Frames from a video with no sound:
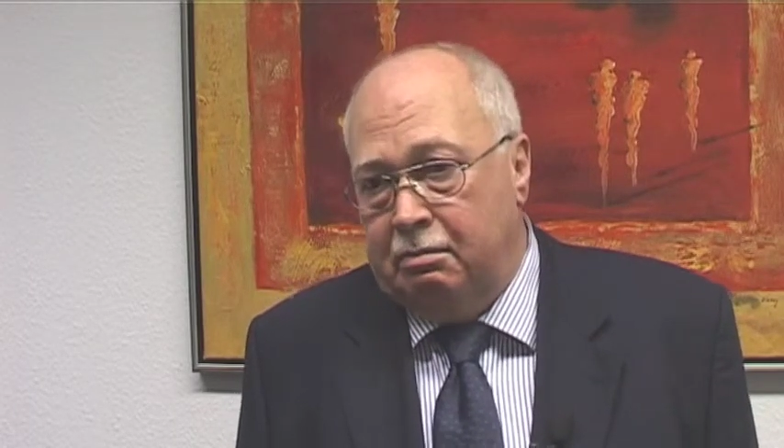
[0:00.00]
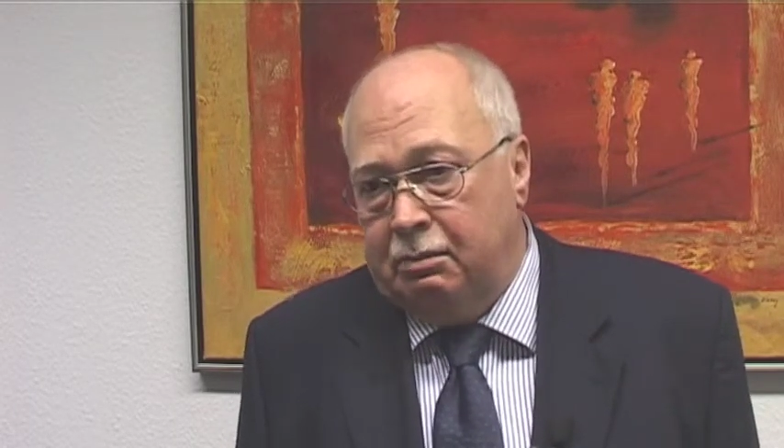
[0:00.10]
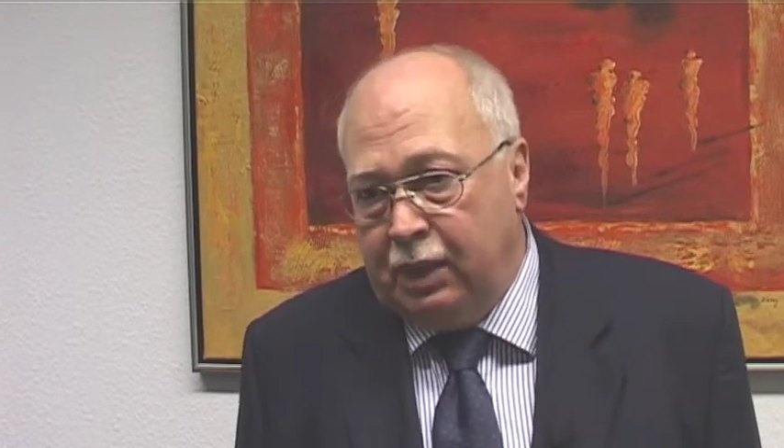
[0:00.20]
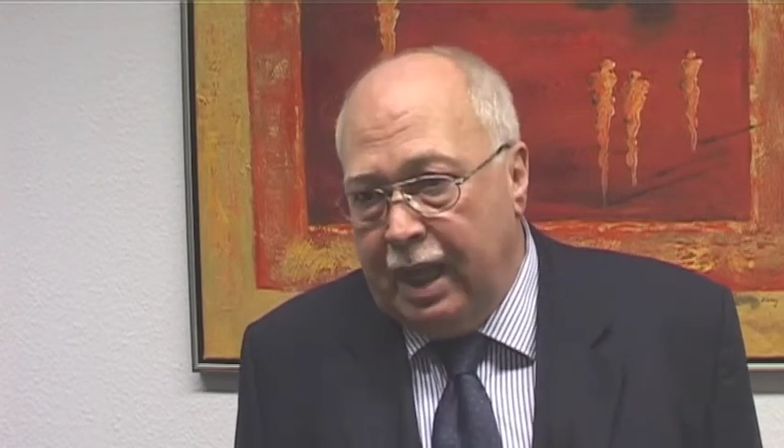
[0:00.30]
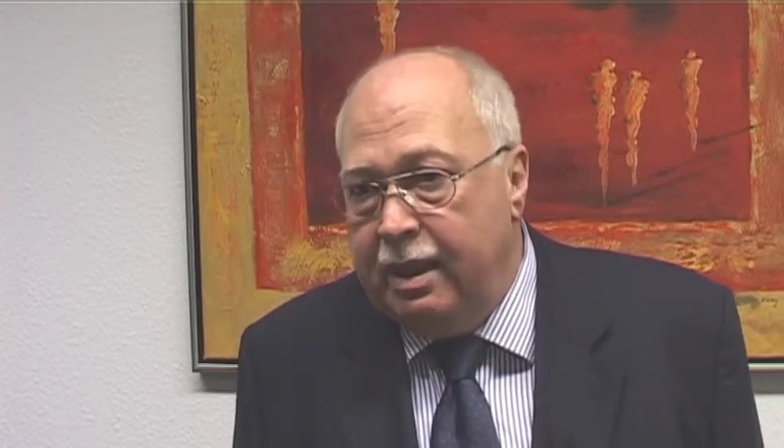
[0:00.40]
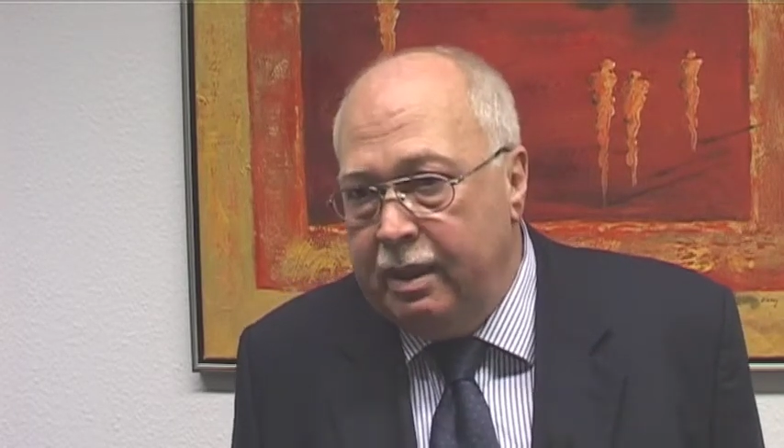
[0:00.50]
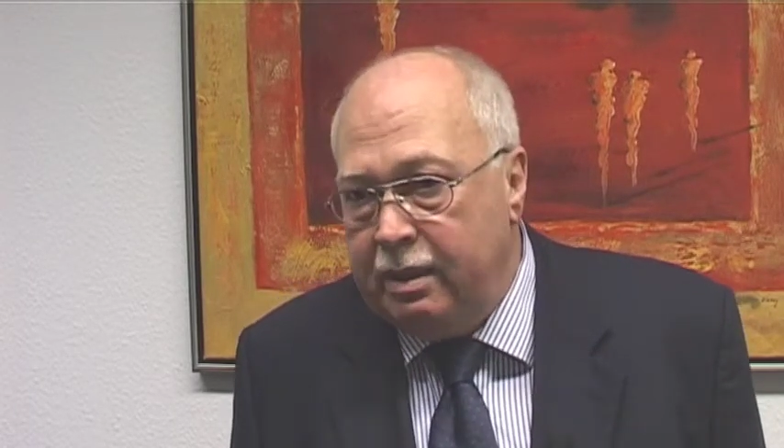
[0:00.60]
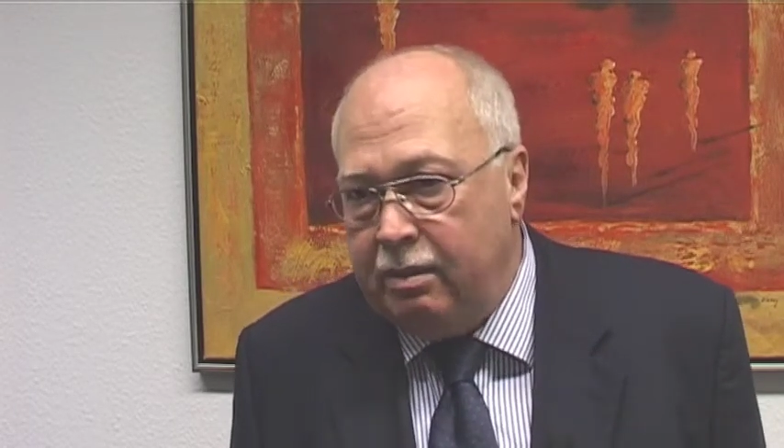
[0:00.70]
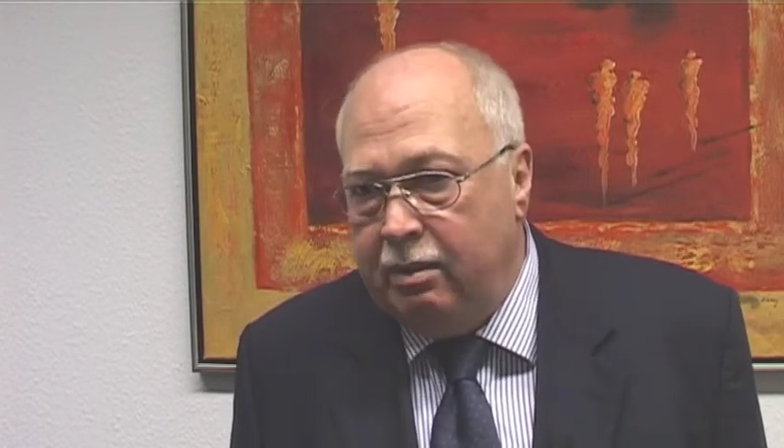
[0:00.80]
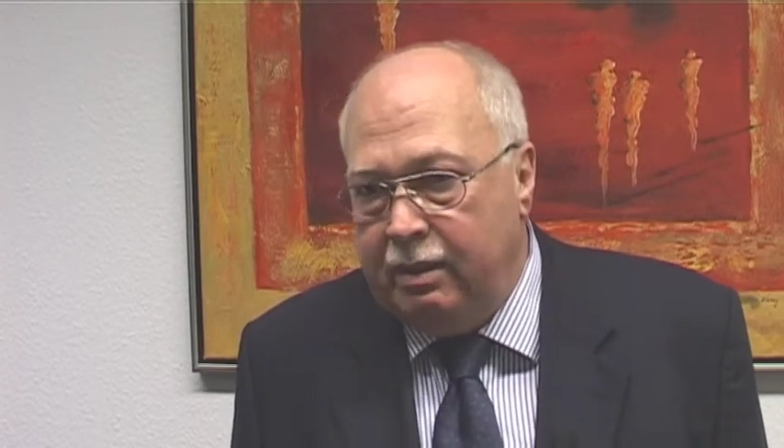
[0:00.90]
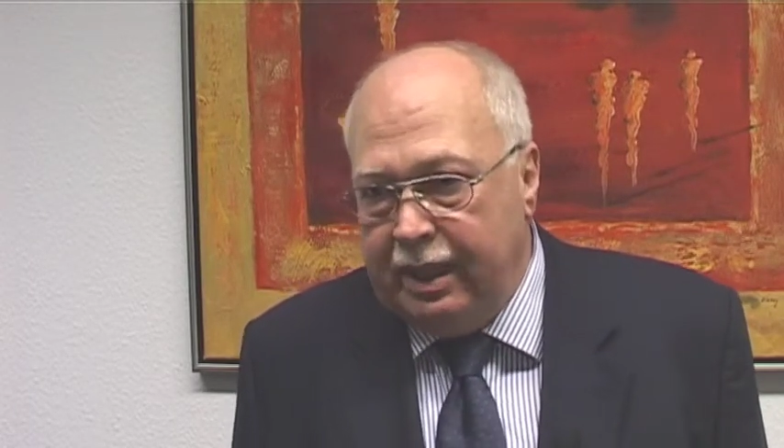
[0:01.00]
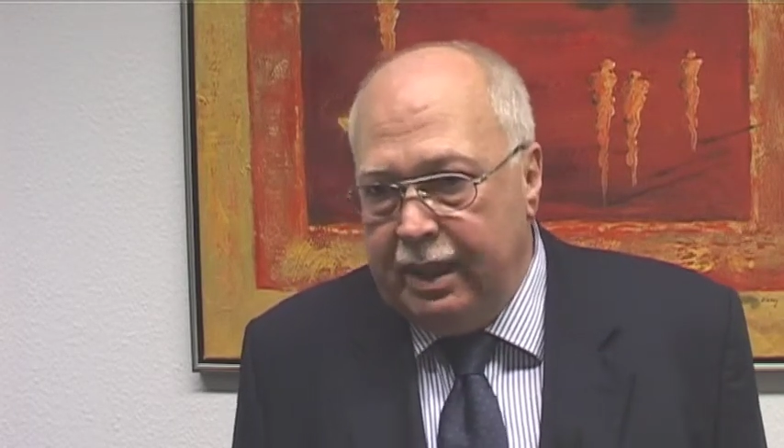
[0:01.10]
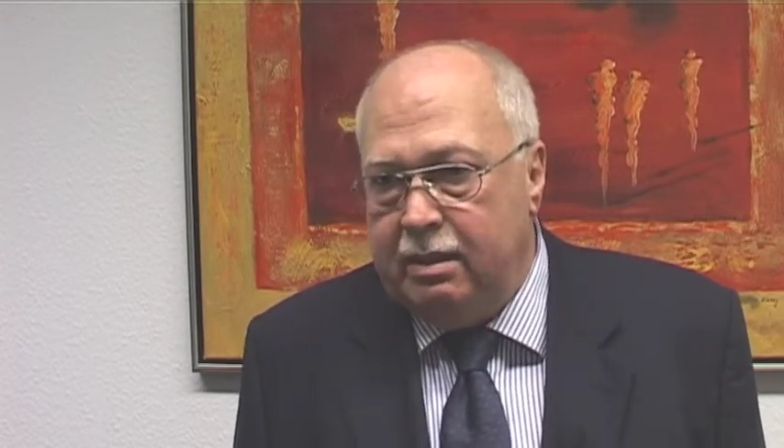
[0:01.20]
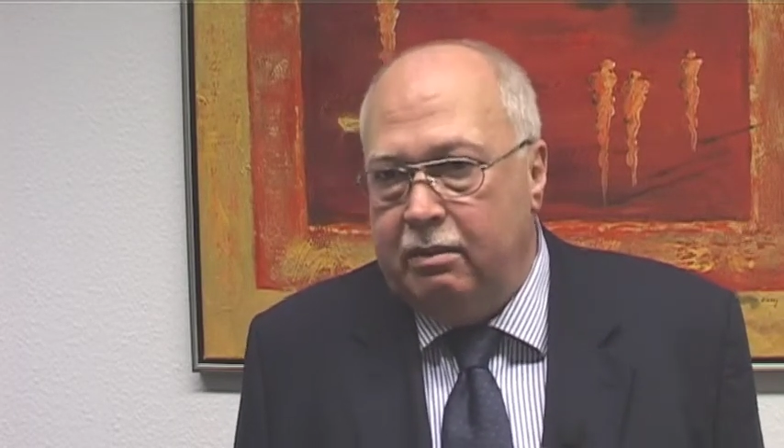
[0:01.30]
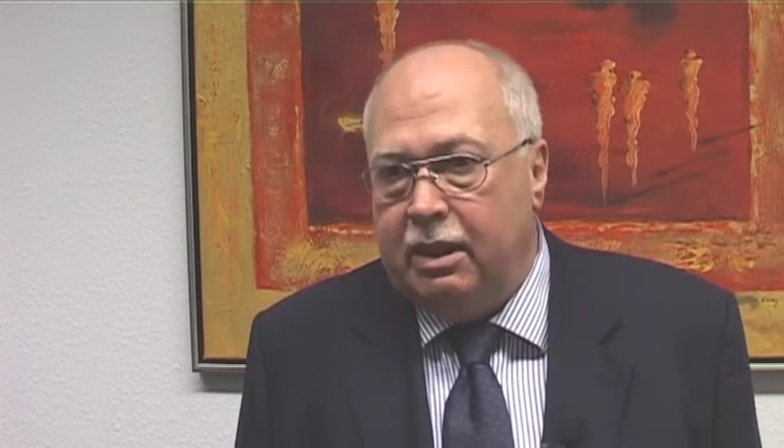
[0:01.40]
stellen es
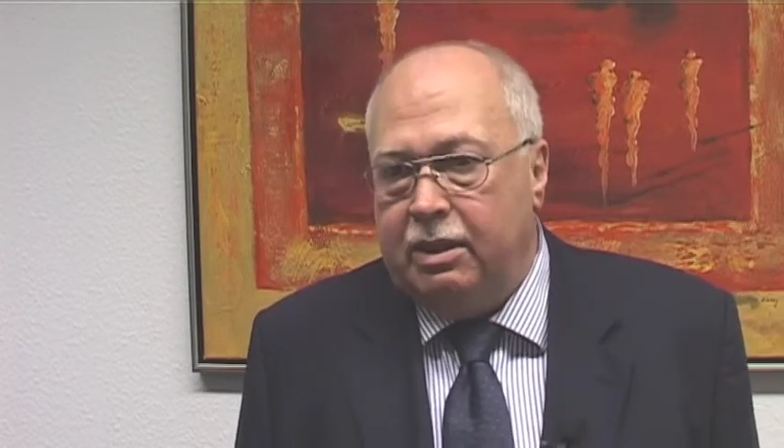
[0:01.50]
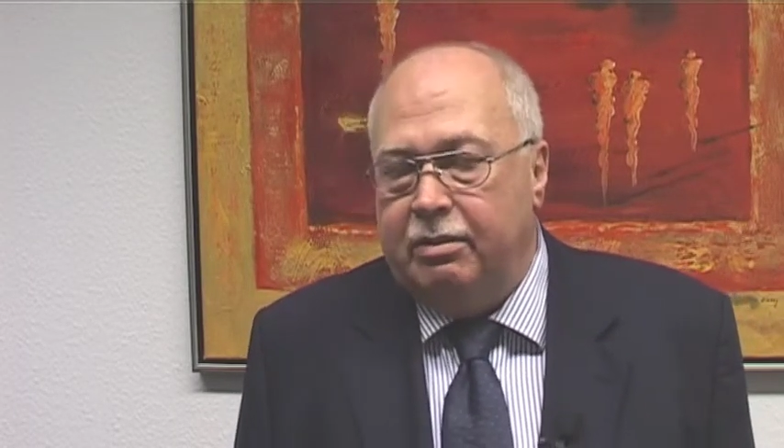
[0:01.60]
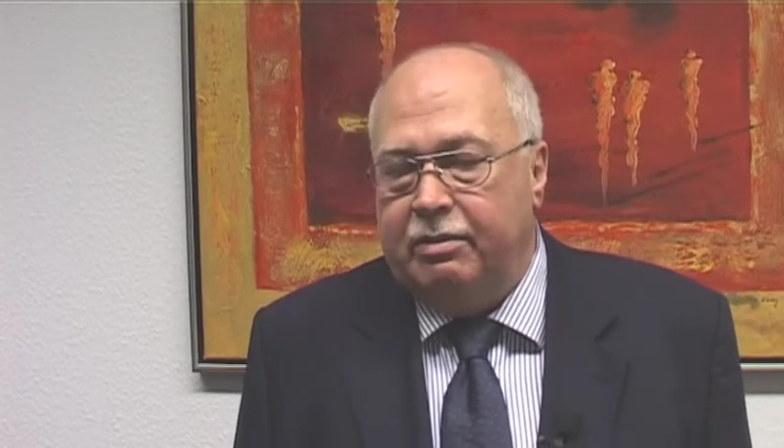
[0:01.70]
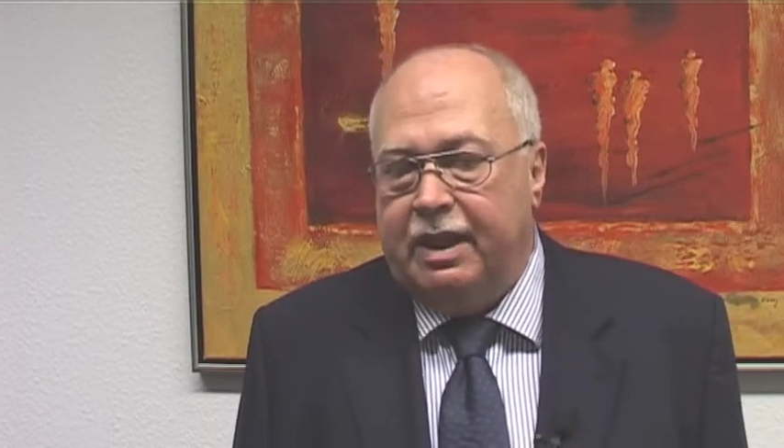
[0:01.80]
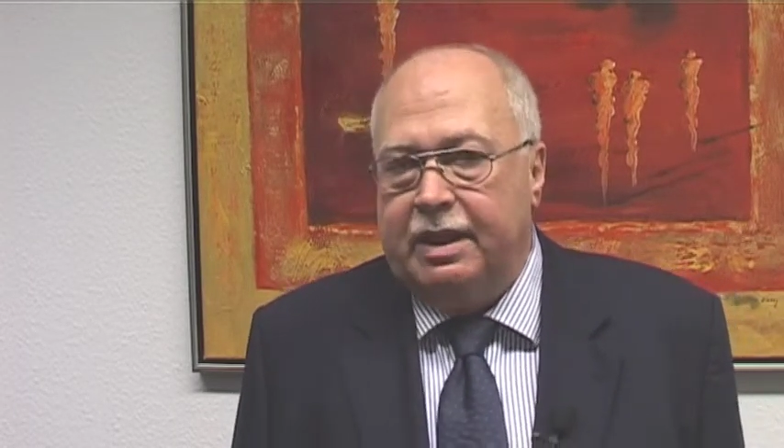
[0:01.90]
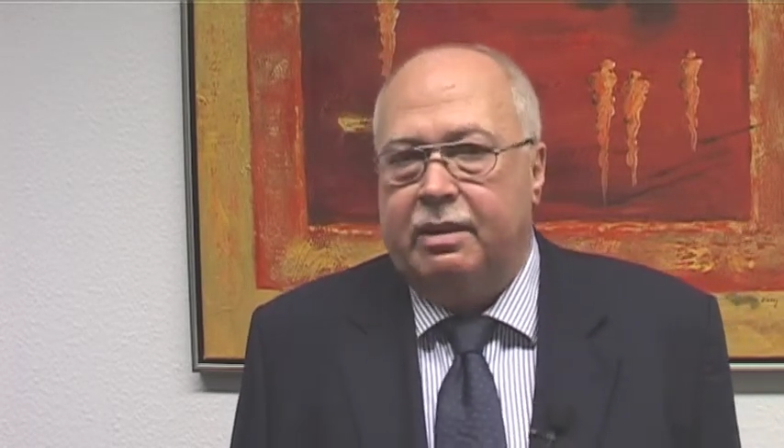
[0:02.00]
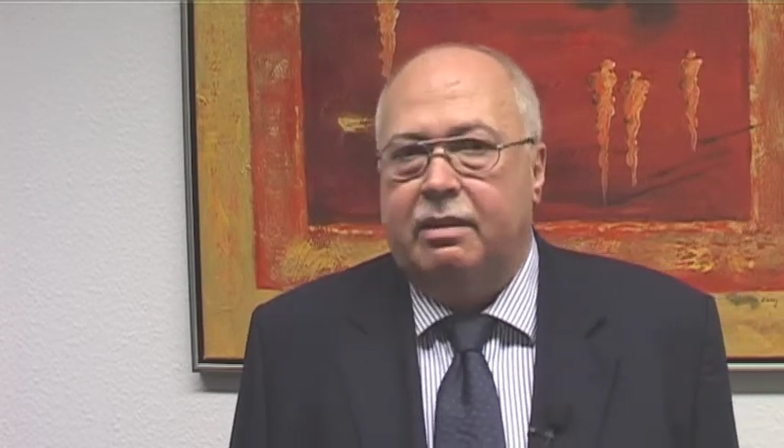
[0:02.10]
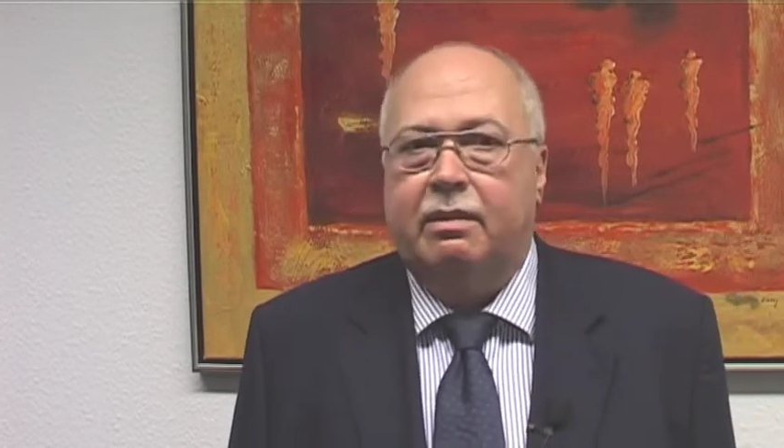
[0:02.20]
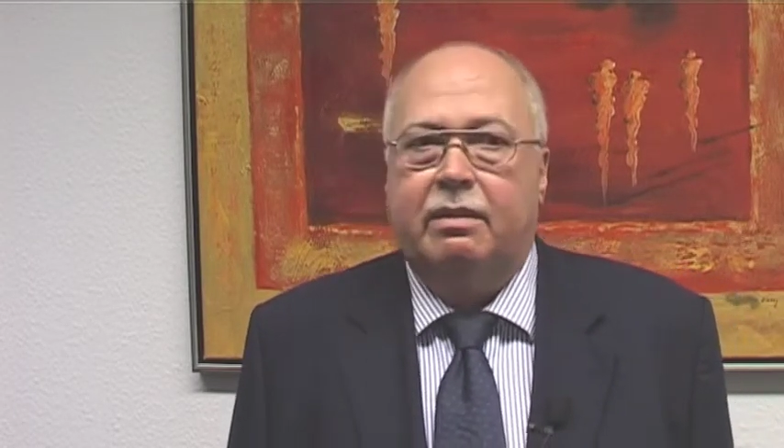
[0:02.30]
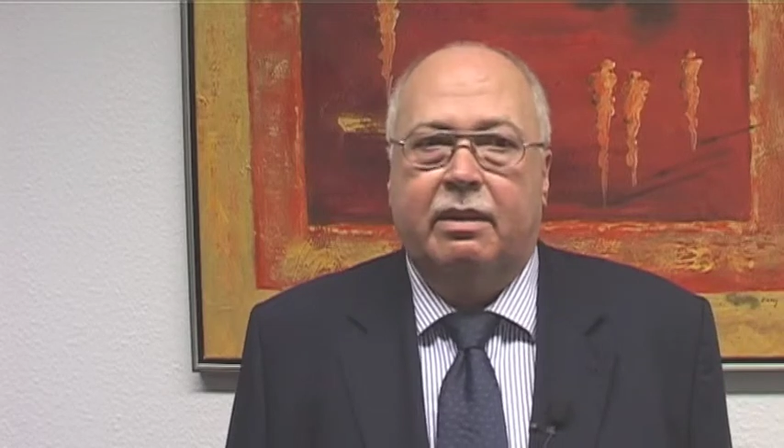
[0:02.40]
konkret sogar schon fest,